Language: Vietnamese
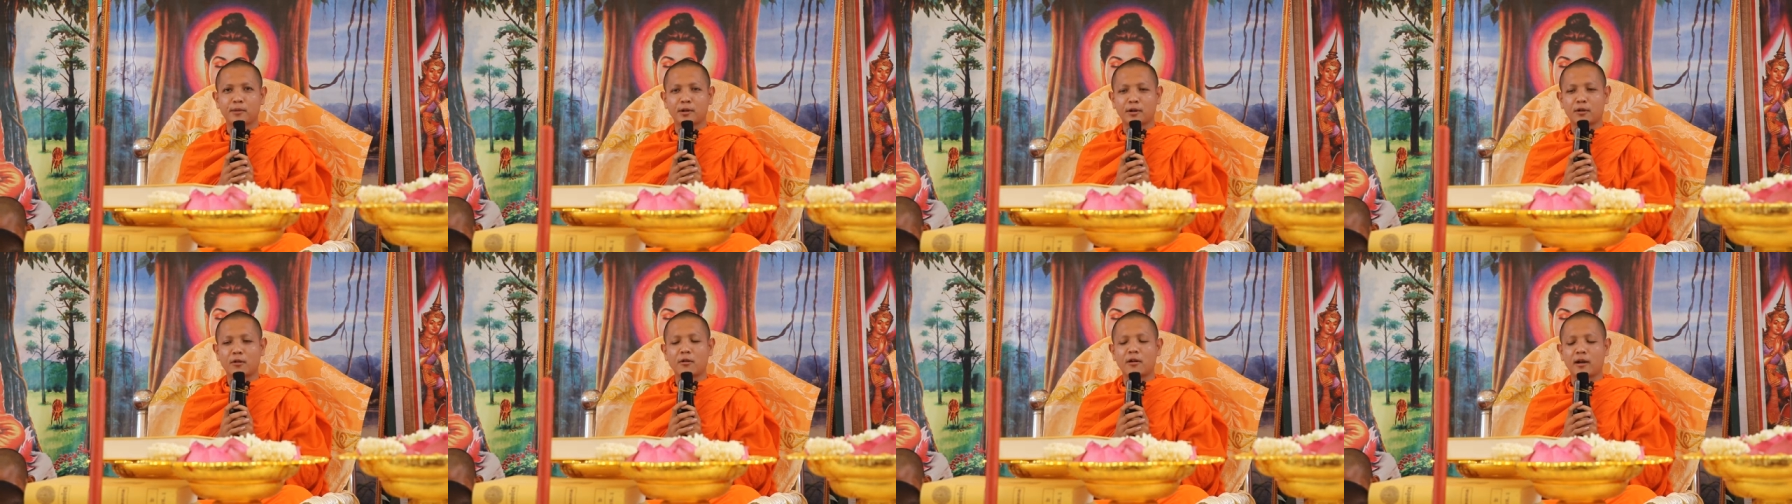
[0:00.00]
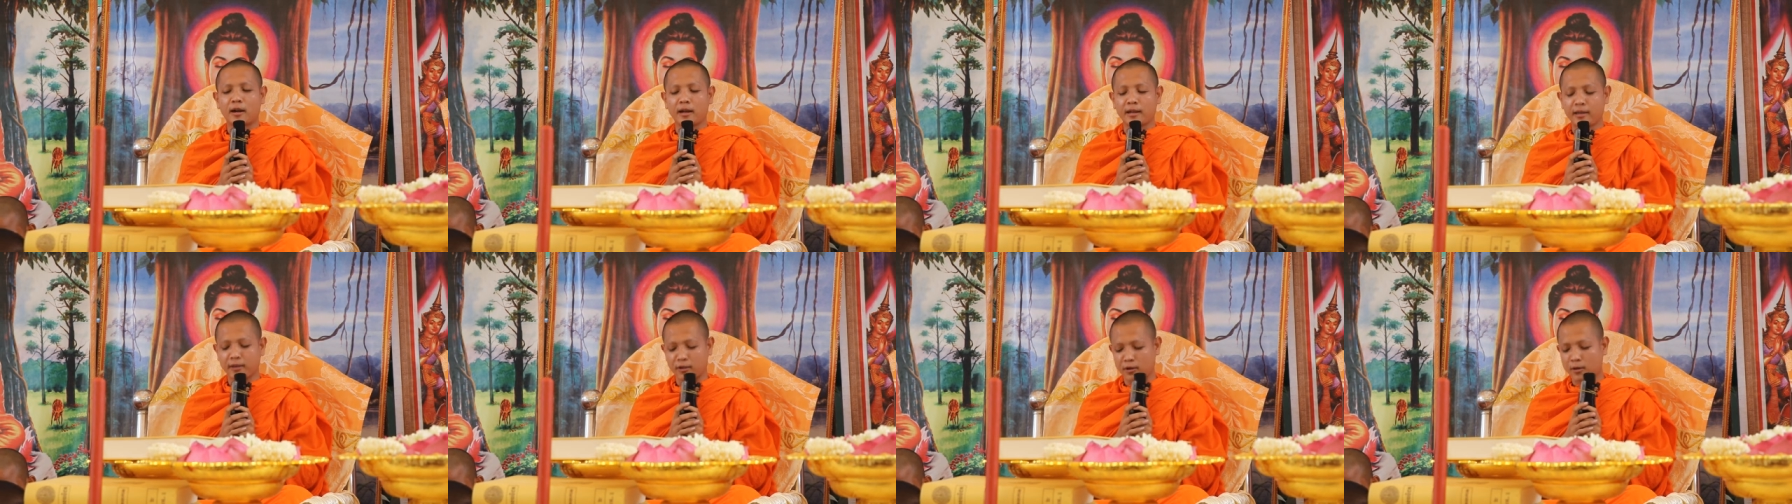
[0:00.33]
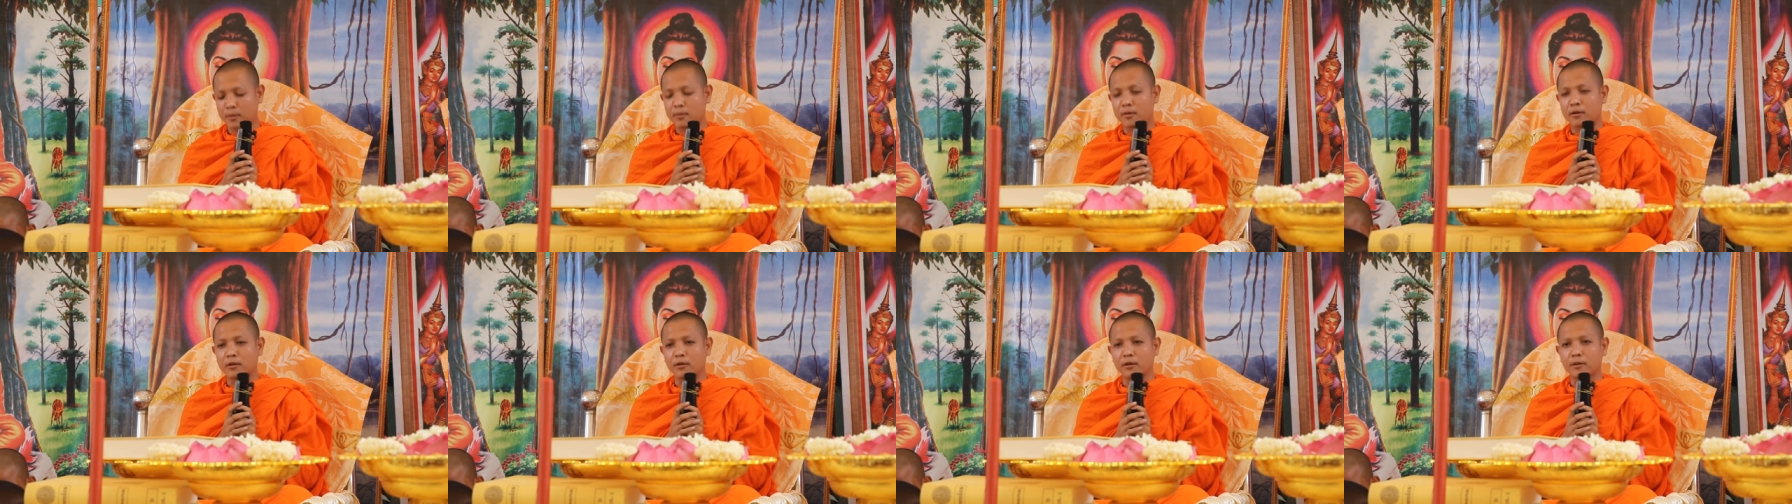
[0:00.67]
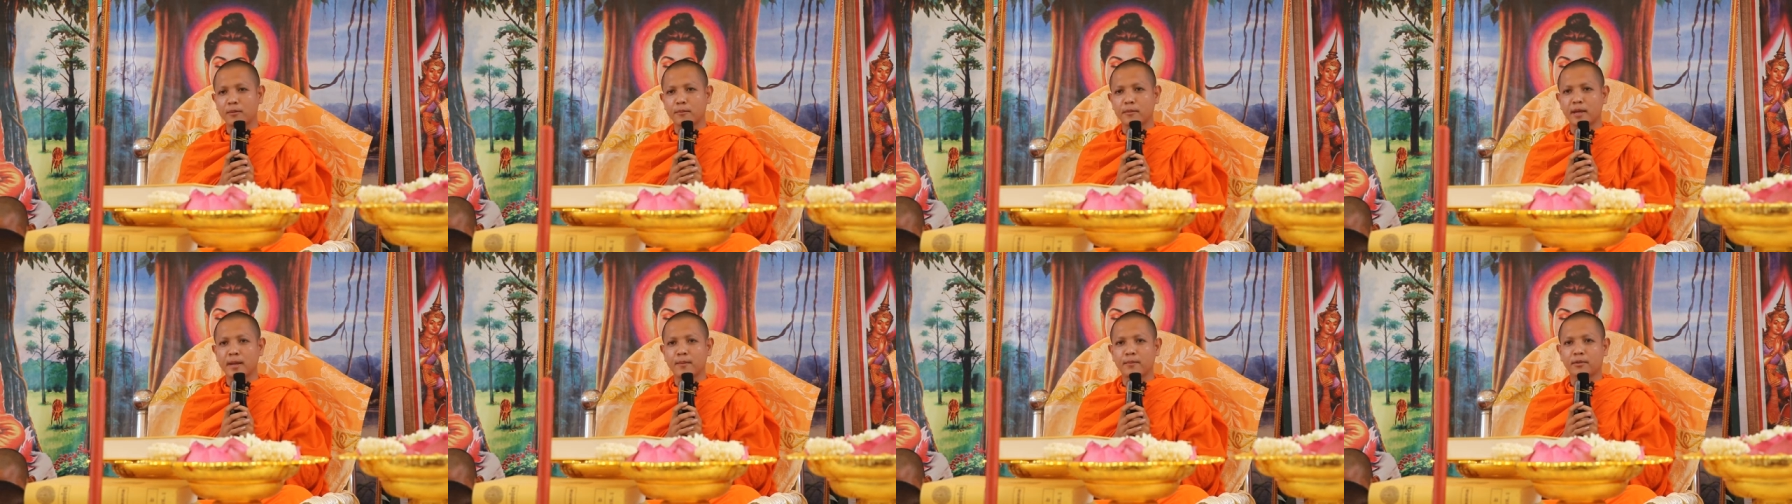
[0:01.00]
đua ấy nhôm
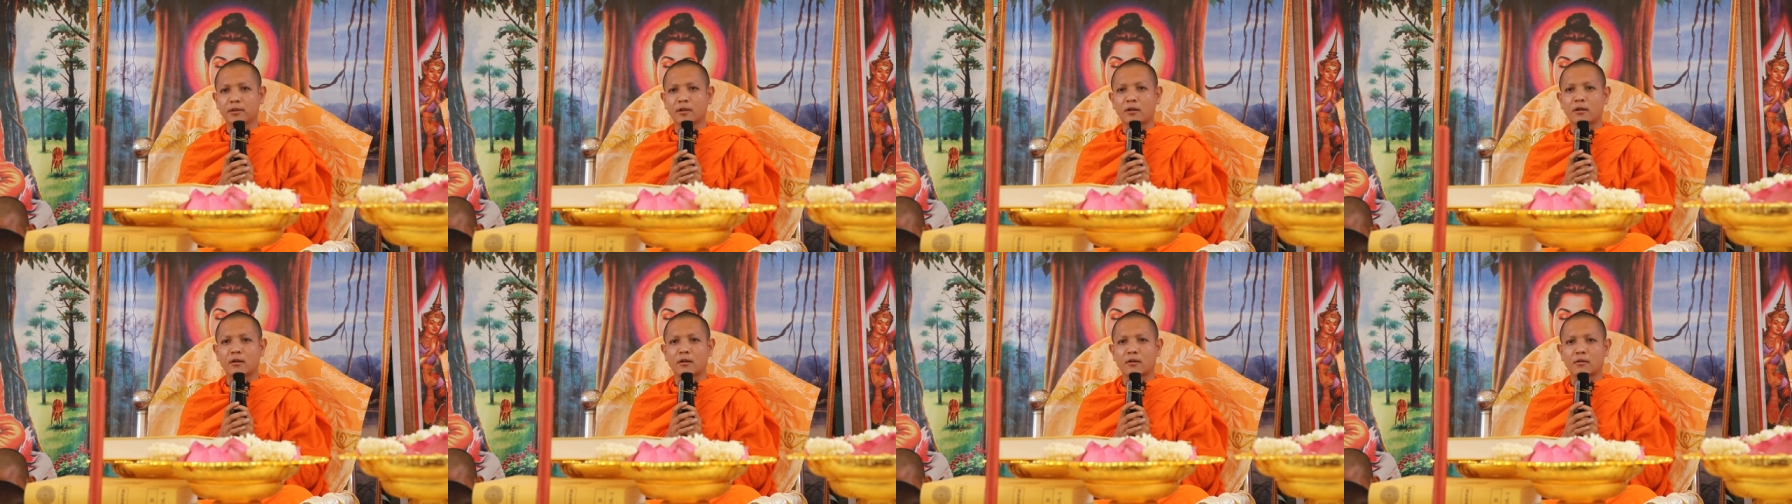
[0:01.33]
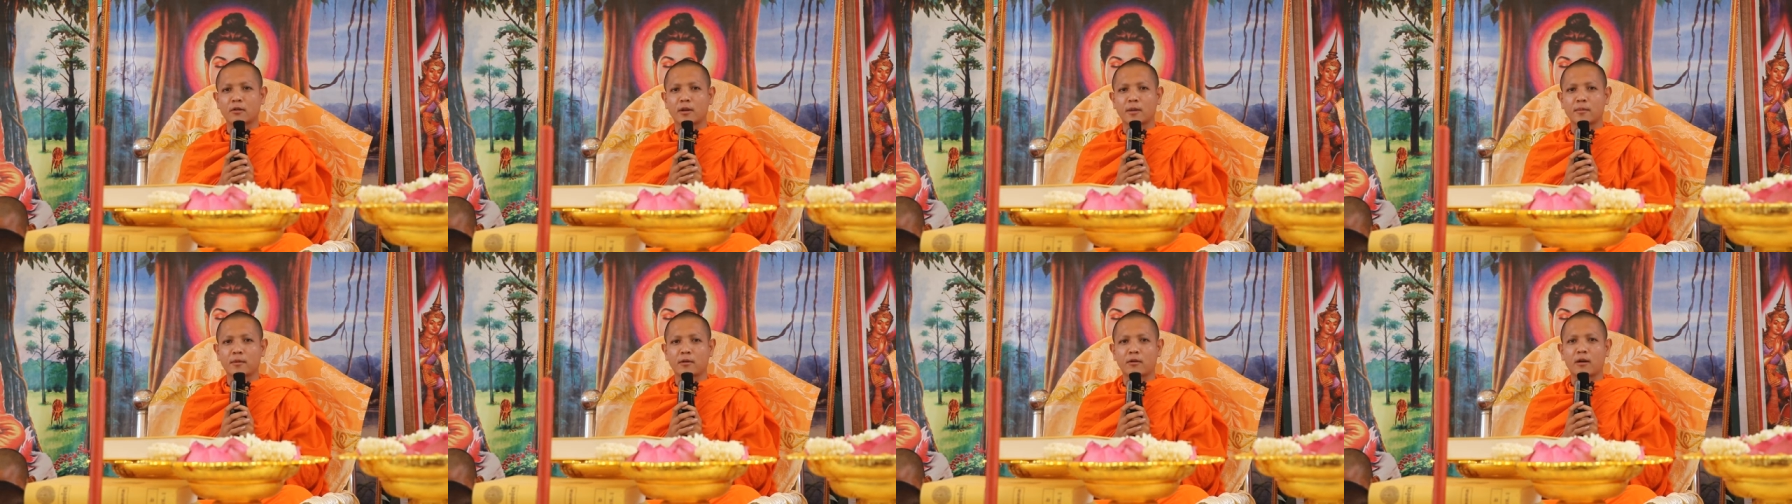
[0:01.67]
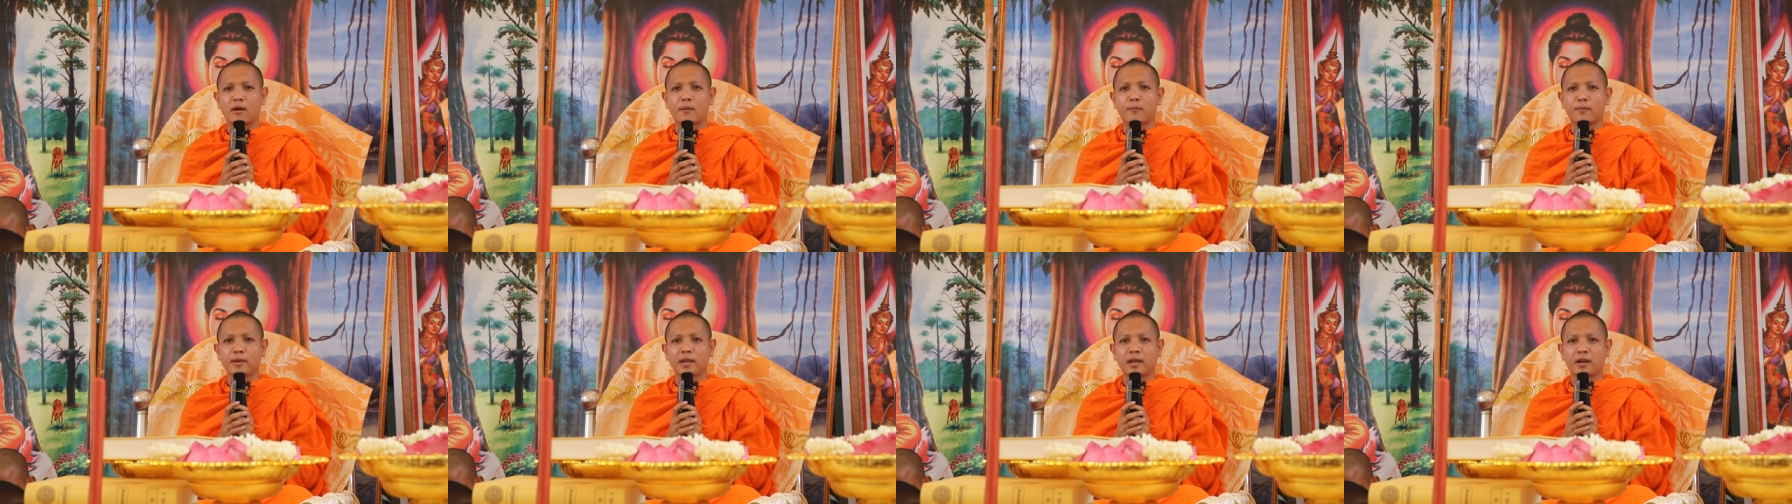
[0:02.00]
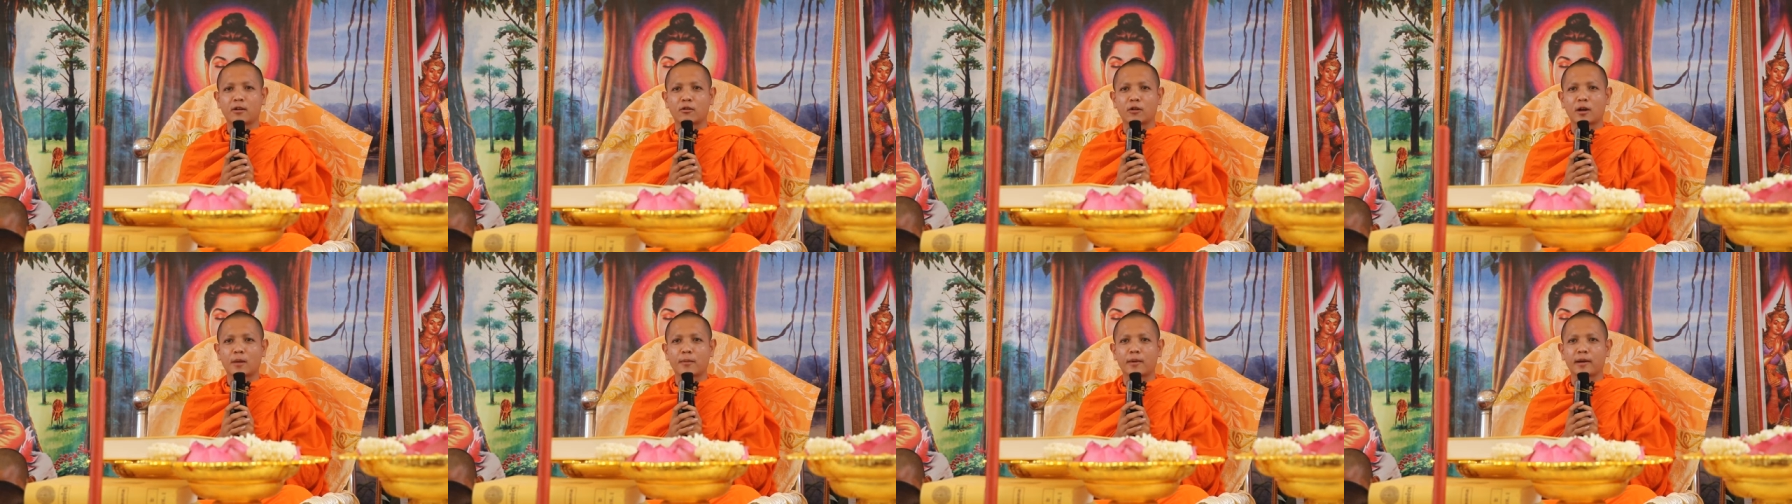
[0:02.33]
coi bìm so crop copy
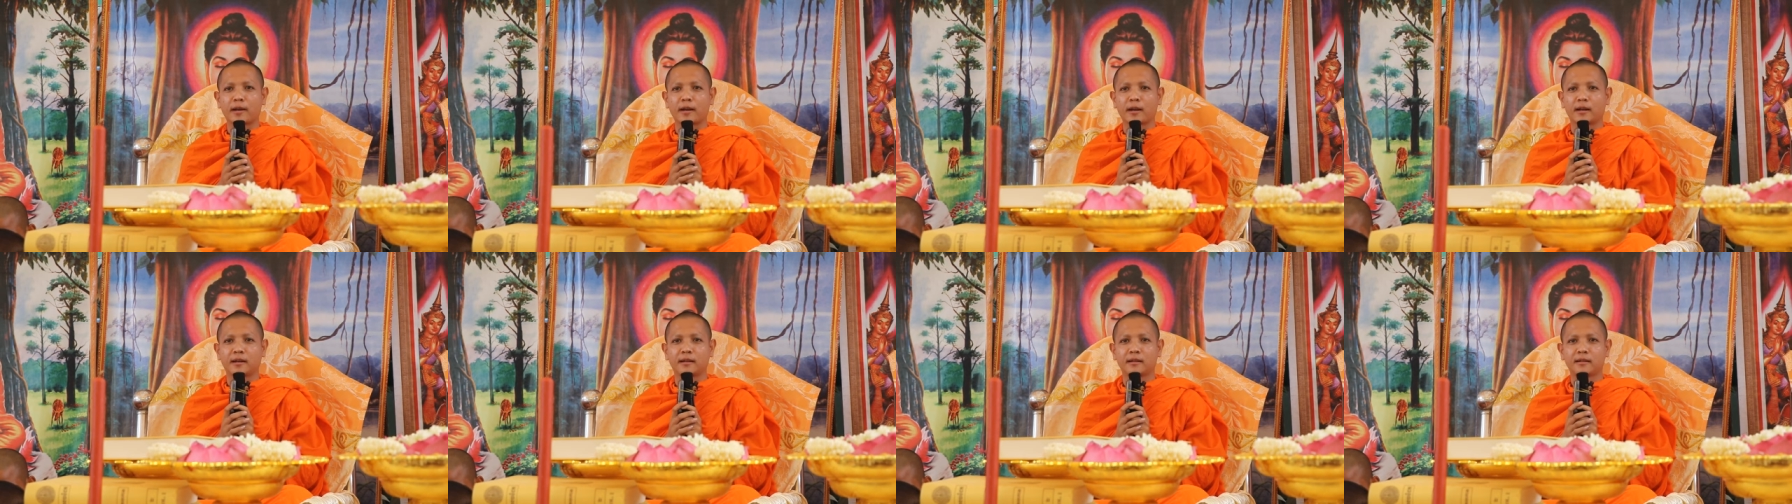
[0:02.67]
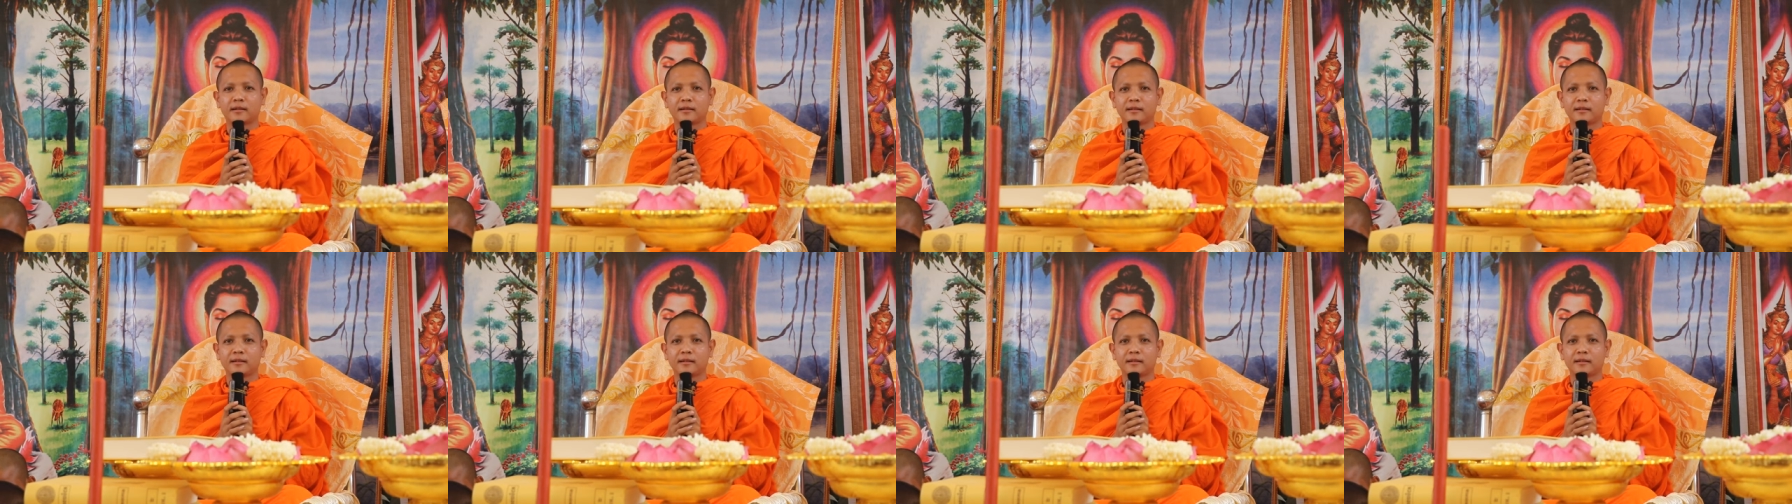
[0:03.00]
crop hơn nè